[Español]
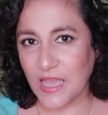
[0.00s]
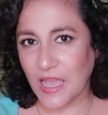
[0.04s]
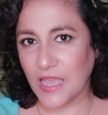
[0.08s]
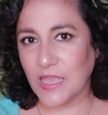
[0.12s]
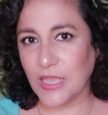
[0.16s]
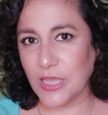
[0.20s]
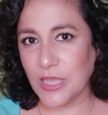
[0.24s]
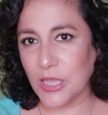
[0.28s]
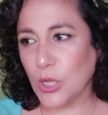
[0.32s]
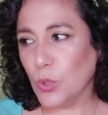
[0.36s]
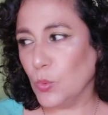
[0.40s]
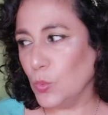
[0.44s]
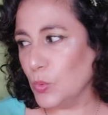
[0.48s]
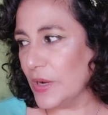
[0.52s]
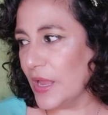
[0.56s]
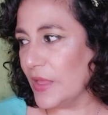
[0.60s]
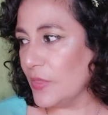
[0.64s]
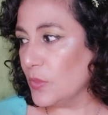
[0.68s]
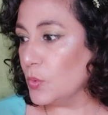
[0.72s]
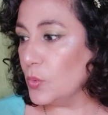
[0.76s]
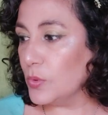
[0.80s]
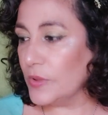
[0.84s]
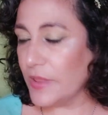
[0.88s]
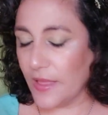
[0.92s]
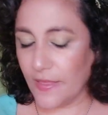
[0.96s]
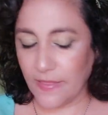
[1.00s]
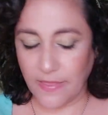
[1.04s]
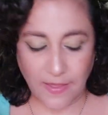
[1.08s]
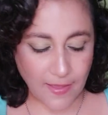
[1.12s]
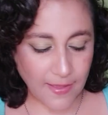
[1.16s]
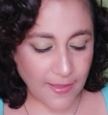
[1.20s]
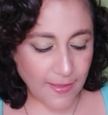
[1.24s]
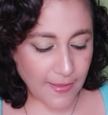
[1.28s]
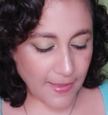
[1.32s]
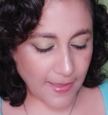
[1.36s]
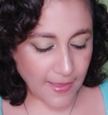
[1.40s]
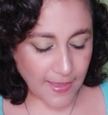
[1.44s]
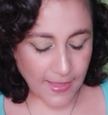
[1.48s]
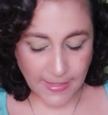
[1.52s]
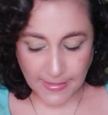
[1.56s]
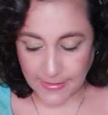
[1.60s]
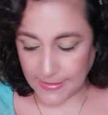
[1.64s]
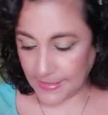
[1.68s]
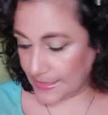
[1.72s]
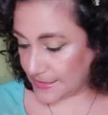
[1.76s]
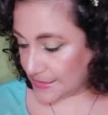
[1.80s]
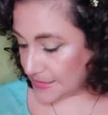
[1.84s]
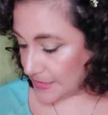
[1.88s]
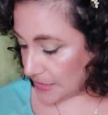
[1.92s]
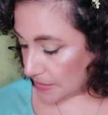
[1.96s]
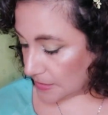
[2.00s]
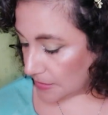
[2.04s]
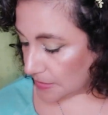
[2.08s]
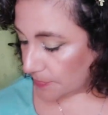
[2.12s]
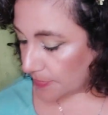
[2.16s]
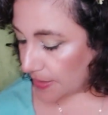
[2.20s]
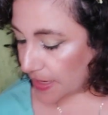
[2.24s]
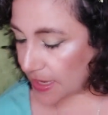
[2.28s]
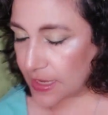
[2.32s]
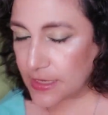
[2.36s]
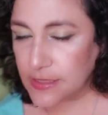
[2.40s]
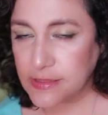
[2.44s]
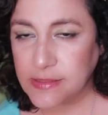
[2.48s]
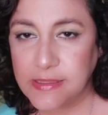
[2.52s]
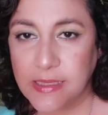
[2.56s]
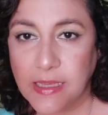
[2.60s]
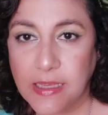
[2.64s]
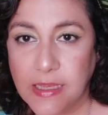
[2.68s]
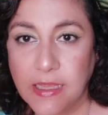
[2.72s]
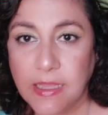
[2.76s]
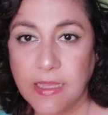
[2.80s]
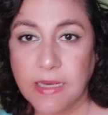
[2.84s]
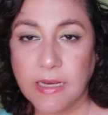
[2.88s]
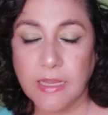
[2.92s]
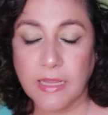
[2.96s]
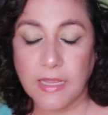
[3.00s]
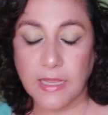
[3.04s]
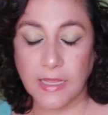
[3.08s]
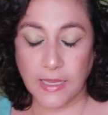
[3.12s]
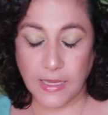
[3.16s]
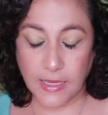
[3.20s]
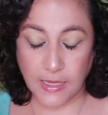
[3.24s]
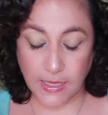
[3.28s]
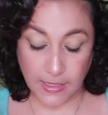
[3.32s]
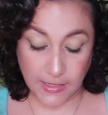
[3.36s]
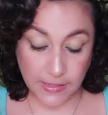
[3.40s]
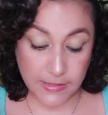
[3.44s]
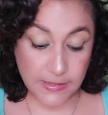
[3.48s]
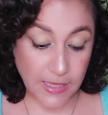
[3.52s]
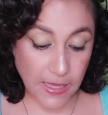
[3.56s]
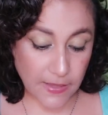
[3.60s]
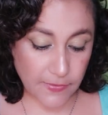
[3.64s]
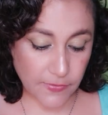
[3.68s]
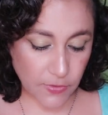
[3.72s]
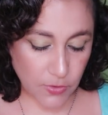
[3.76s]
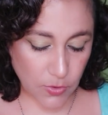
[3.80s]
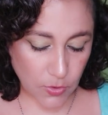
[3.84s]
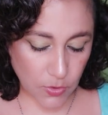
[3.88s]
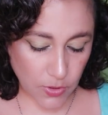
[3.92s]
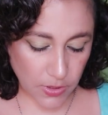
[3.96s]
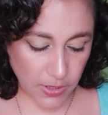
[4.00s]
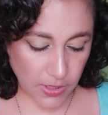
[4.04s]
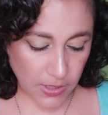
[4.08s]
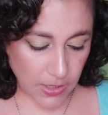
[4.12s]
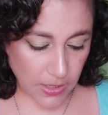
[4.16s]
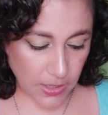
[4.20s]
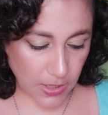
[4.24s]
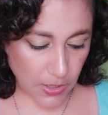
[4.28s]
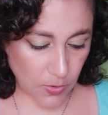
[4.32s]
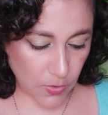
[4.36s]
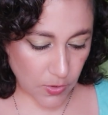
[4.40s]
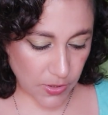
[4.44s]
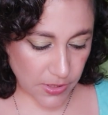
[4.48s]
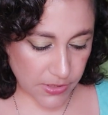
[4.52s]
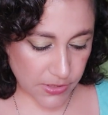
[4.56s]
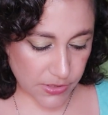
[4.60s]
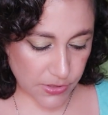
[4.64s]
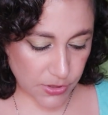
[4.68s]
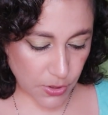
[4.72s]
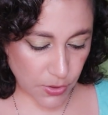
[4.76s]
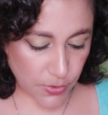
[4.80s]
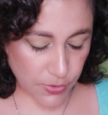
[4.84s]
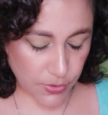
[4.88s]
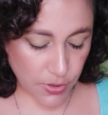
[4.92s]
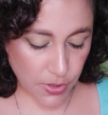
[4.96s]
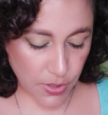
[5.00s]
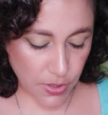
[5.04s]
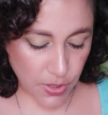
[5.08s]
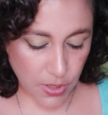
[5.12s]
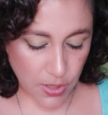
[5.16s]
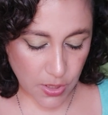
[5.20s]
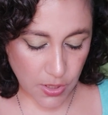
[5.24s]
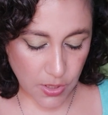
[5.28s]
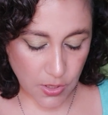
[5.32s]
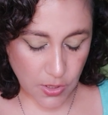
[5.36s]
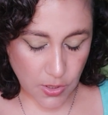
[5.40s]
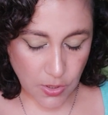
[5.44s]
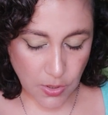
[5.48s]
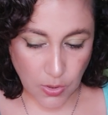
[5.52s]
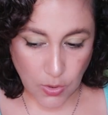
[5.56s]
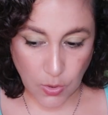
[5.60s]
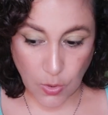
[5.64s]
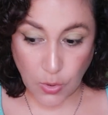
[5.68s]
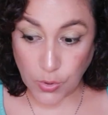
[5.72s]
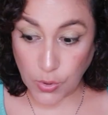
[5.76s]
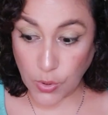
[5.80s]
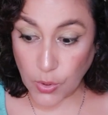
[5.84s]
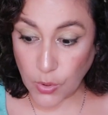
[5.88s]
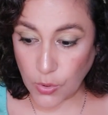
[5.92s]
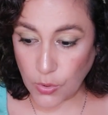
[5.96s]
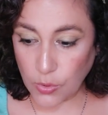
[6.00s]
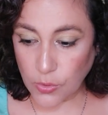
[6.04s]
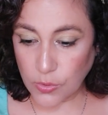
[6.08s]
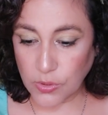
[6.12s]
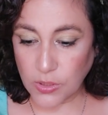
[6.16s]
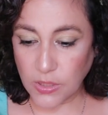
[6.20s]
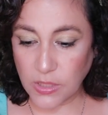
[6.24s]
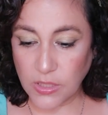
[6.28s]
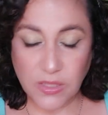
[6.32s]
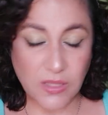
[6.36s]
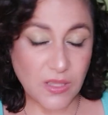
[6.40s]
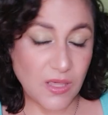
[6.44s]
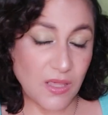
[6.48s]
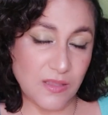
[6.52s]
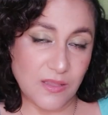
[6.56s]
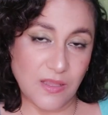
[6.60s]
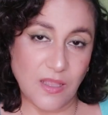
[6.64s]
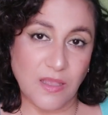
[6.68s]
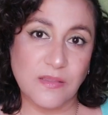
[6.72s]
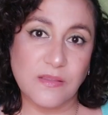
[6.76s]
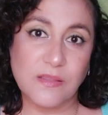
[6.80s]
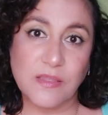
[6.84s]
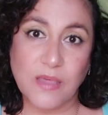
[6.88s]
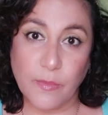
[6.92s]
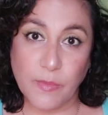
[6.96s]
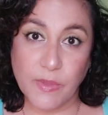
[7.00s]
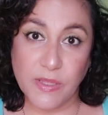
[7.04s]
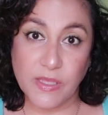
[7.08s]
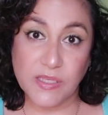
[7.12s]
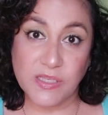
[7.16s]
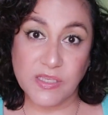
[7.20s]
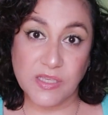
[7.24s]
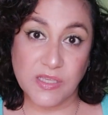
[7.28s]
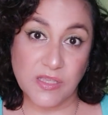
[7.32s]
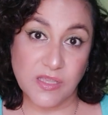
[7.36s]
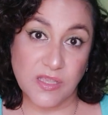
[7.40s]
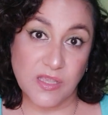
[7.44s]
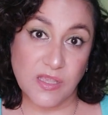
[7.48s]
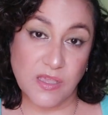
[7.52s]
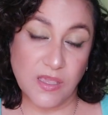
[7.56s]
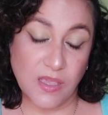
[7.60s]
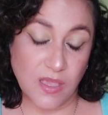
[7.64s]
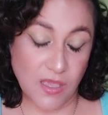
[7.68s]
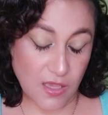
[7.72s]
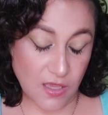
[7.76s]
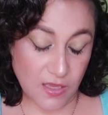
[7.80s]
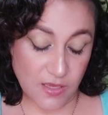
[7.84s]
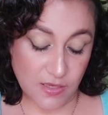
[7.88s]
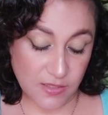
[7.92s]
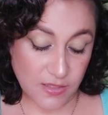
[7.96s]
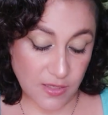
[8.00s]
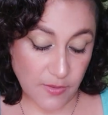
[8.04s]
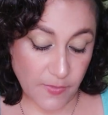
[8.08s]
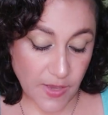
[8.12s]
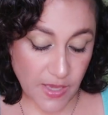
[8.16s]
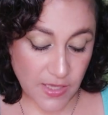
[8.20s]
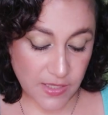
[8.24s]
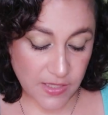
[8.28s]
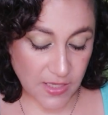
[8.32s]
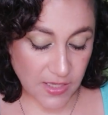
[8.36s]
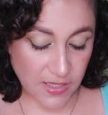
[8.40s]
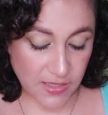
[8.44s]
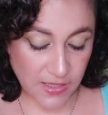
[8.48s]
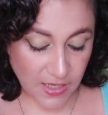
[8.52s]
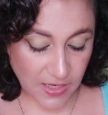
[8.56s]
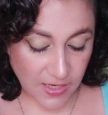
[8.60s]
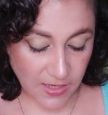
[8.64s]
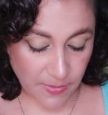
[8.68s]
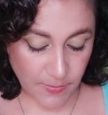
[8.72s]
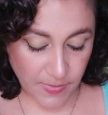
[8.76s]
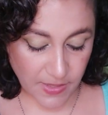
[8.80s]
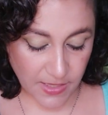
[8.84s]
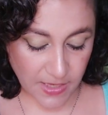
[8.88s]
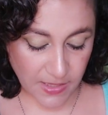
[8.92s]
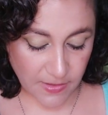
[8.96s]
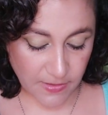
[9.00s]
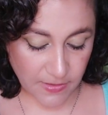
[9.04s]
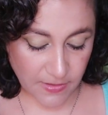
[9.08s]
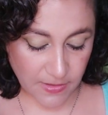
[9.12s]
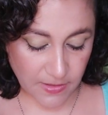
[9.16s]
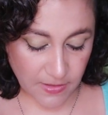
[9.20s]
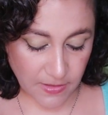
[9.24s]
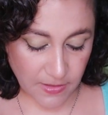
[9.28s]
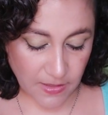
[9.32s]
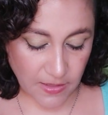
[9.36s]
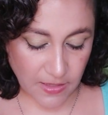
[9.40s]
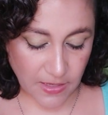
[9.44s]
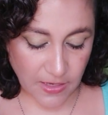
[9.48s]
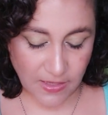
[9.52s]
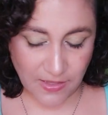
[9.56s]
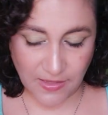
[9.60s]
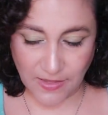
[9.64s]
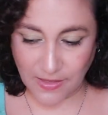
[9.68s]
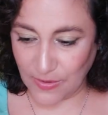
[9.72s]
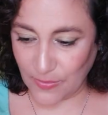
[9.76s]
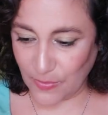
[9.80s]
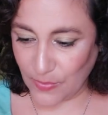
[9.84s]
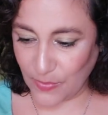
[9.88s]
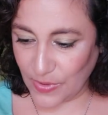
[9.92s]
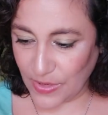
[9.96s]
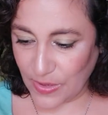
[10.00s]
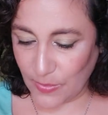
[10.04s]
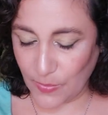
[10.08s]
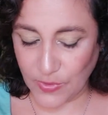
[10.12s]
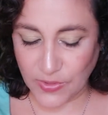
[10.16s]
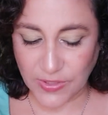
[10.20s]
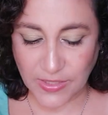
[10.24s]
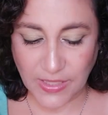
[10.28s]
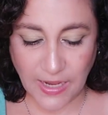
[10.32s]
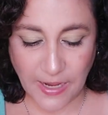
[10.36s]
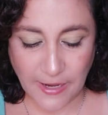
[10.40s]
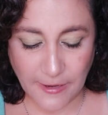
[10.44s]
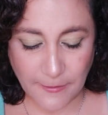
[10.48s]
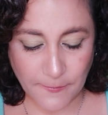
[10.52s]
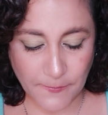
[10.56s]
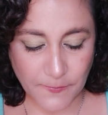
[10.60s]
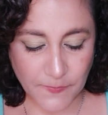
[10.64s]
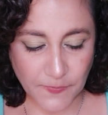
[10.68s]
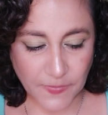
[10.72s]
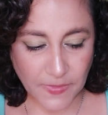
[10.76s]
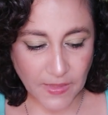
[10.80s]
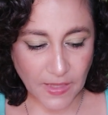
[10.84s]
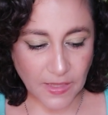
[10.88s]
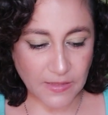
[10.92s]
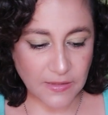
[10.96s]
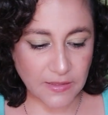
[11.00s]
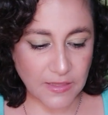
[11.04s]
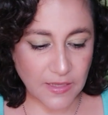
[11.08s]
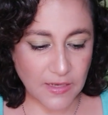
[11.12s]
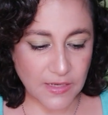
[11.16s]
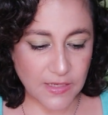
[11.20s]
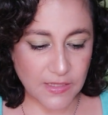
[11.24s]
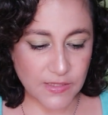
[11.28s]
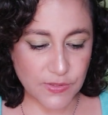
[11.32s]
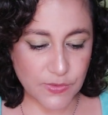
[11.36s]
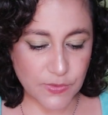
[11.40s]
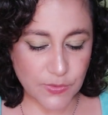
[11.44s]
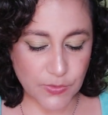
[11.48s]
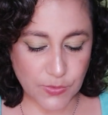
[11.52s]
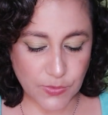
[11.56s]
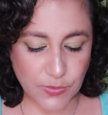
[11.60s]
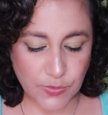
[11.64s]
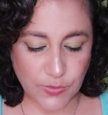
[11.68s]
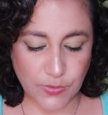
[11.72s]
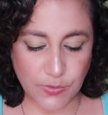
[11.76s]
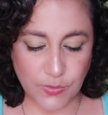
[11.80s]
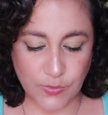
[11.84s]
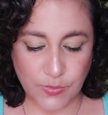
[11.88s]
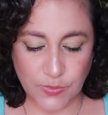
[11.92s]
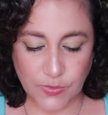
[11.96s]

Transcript: ahí una duda de, si iba a seguir eh, estando en la colección o no. Y ya está, ya me decidí que se vaya. Y tiene, miren, les, voy a mostrar, tiene su